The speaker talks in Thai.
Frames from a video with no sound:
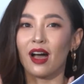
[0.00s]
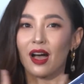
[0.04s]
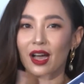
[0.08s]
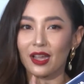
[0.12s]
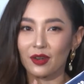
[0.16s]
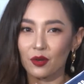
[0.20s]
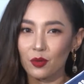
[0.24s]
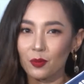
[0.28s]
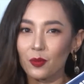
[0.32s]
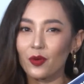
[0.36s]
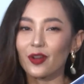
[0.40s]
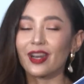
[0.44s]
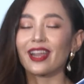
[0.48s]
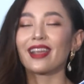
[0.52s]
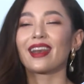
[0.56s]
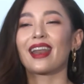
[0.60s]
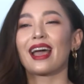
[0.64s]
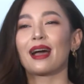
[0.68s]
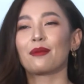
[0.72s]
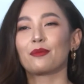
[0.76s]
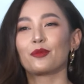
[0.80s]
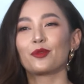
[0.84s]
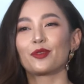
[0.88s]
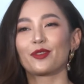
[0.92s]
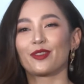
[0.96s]
อนุโมทนา
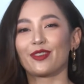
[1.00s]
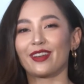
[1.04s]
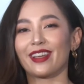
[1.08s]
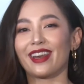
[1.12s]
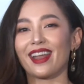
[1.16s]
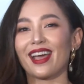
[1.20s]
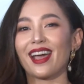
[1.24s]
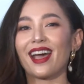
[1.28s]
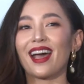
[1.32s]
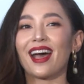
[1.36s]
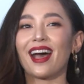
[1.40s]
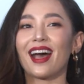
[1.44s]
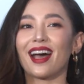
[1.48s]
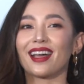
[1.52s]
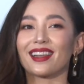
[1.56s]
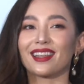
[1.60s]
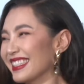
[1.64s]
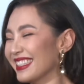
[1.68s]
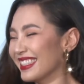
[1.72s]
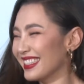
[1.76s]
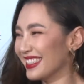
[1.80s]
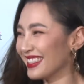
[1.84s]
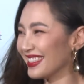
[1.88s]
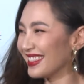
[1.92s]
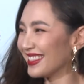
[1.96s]
บุญด้วยนะคะช
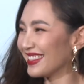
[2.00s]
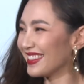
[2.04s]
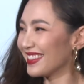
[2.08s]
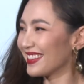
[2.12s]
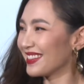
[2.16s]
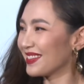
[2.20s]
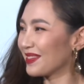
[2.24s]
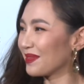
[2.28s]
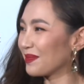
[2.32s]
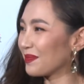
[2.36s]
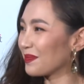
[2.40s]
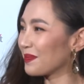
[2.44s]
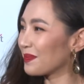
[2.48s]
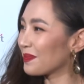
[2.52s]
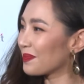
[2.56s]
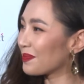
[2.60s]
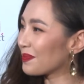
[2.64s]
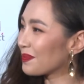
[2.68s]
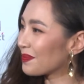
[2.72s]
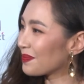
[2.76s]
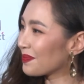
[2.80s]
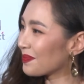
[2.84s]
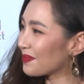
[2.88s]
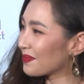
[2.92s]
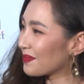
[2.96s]
วนพี่เข้าไปไหม
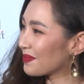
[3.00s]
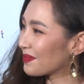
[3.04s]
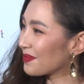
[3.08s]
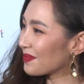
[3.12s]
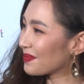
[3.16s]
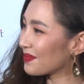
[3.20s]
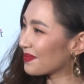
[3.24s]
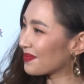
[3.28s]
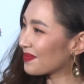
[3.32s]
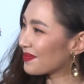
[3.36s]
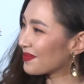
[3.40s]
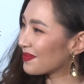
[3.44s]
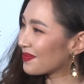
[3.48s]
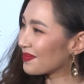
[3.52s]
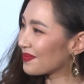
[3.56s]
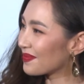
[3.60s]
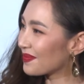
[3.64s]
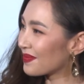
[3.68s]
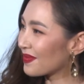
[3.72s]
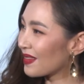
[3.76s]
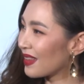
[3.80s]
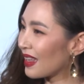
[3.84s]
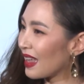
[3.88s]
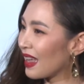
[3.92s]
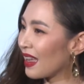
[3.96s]
คะวันที่ไปมอบ
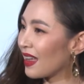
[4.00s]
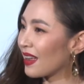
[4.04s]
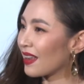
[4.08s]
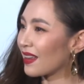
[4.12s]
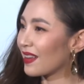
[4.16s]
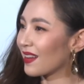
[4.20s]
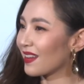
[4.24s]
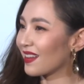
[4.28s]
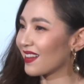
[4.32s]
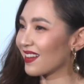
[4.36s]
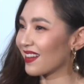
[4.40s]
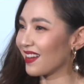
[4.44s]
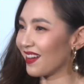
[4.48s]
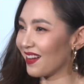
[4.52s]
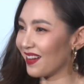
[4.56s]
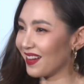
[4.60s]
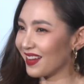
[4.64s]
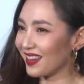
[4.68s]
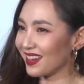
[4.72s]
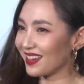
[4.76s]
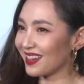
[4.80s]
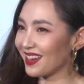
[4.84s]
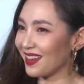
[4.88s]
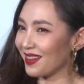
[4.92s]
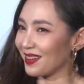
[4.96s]
ก็
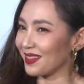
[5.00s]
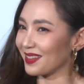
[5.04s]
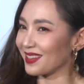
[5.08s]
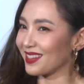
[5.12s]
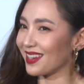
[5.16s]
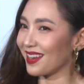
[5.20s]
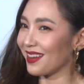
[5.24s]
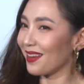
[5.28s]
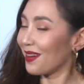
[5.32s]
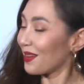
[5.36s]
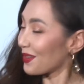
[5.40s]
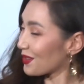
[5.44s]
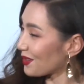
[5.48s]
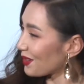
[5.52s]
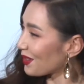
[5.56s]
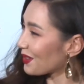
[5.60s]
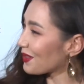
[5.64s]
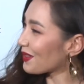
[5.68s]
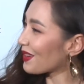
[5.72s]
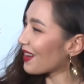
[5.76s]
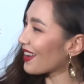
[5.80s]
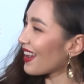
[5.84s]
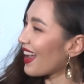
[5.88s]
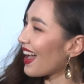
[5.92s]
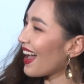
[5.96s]
เดี๋ยวจะลองชวนดู
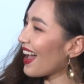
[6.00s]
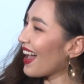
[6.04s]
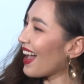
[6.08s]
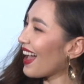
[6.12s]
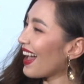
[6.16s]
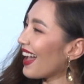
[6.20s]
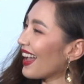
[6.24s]
ก็ได้